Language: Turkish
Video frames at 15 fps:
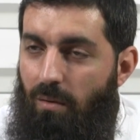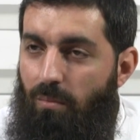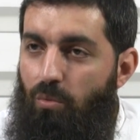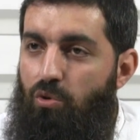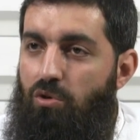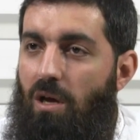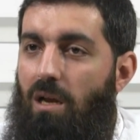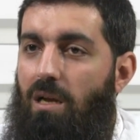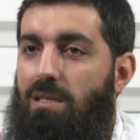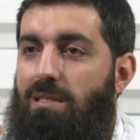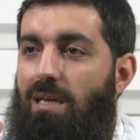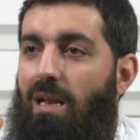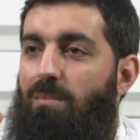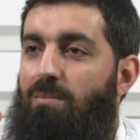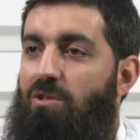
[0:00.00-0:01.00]
Musa
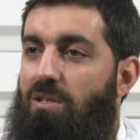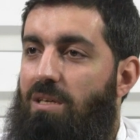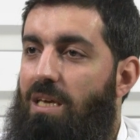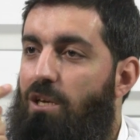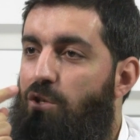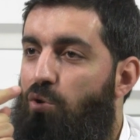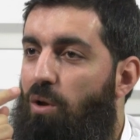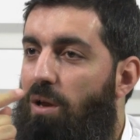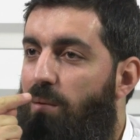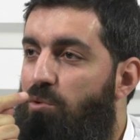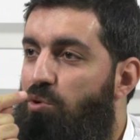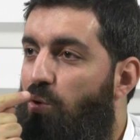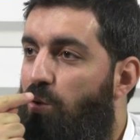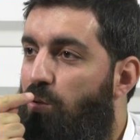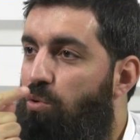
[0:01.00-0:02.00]
aleyhisselam ilk
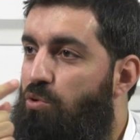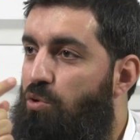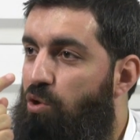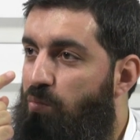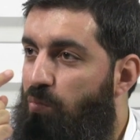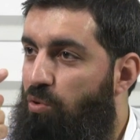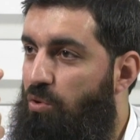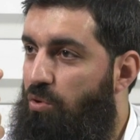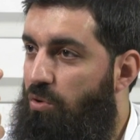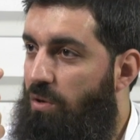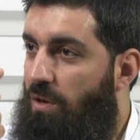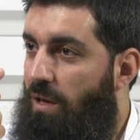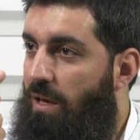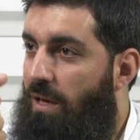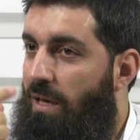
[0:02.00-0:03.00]
söylemiş olduğu söz budur.
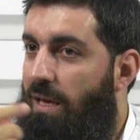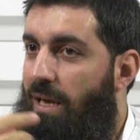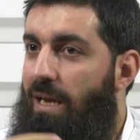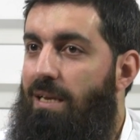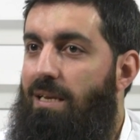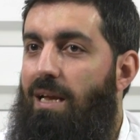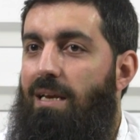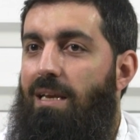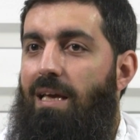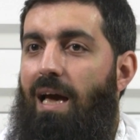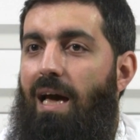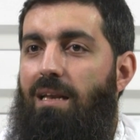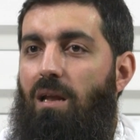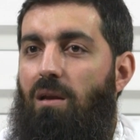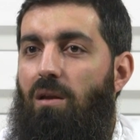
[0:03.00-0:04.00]
İnneni
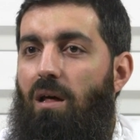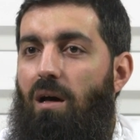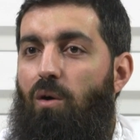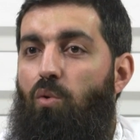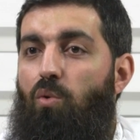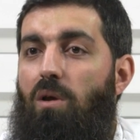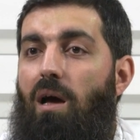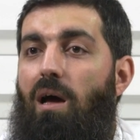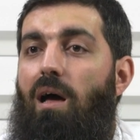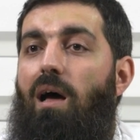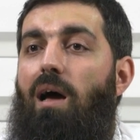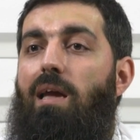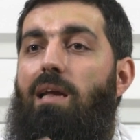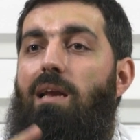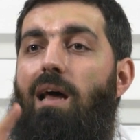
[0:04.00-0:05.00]
enallahu
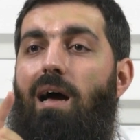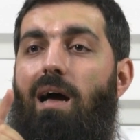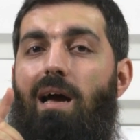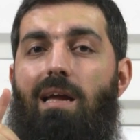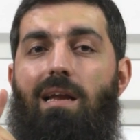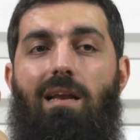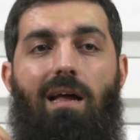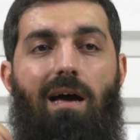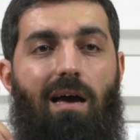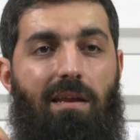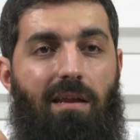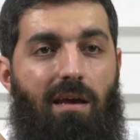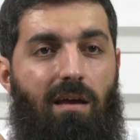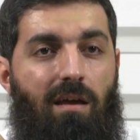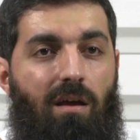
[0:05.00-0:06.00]
la ilahe illa
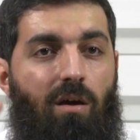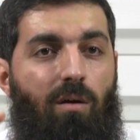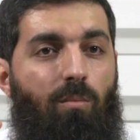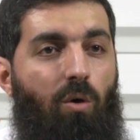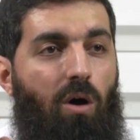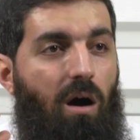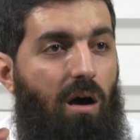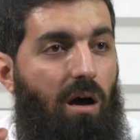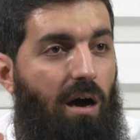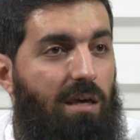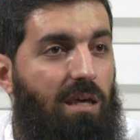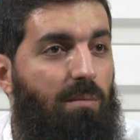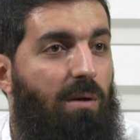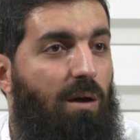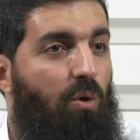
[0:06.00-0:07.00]
ene. Muhakkak
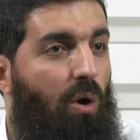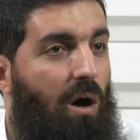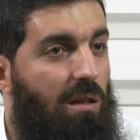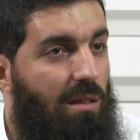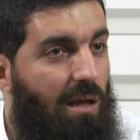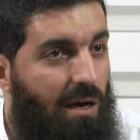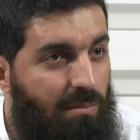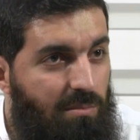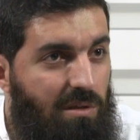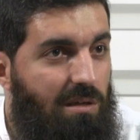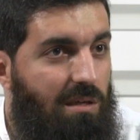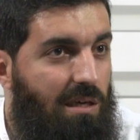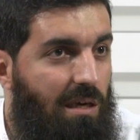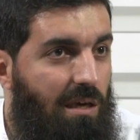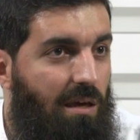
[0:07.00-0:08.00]
ki ben o Allah'ımdır
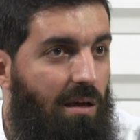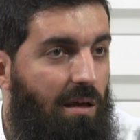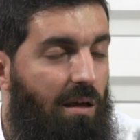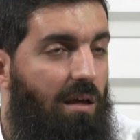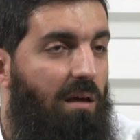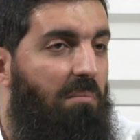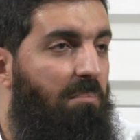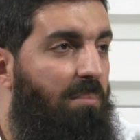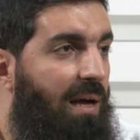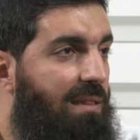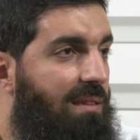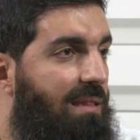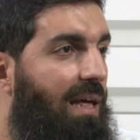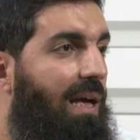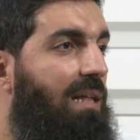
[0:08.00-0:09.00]
ki
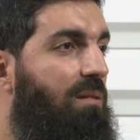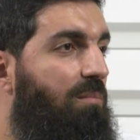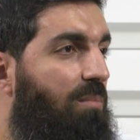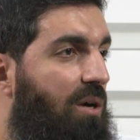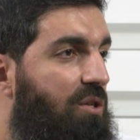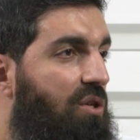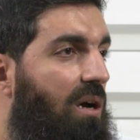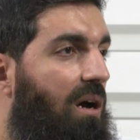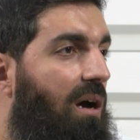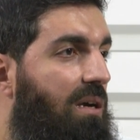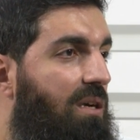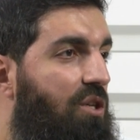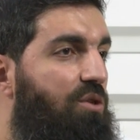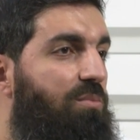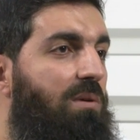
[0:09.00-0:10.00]
benden
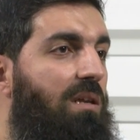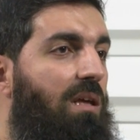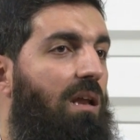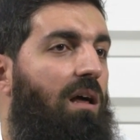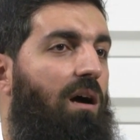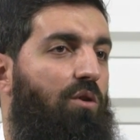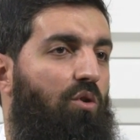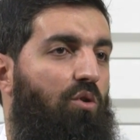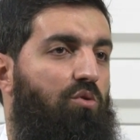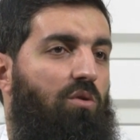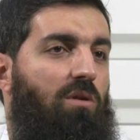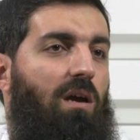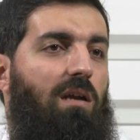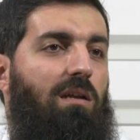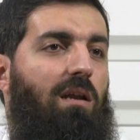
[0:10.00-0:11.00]
başka hiçbir ilah yoktur.
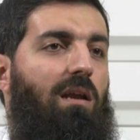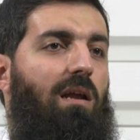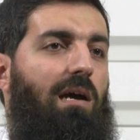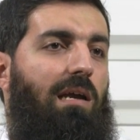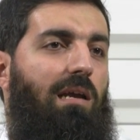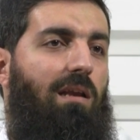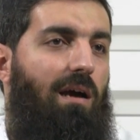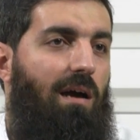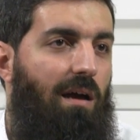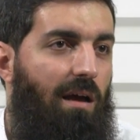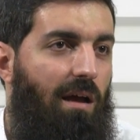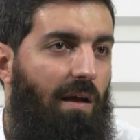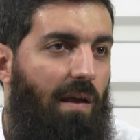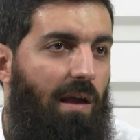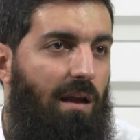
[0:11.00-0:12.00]
Yani la
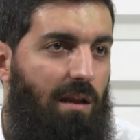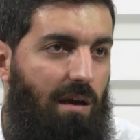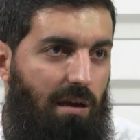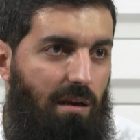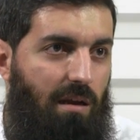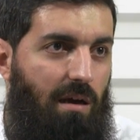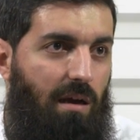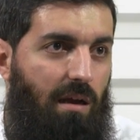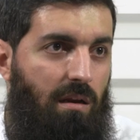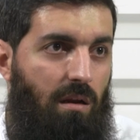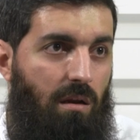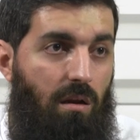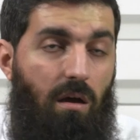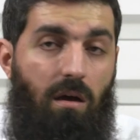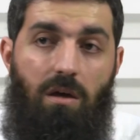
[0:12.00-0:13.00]
ilahe, la ilahe
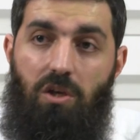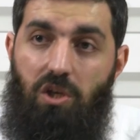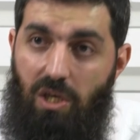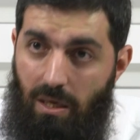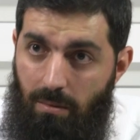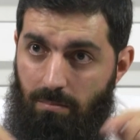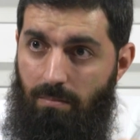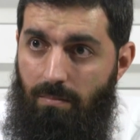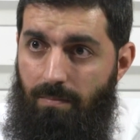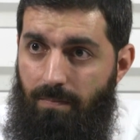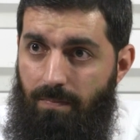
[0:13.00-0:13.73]
illallah. Kim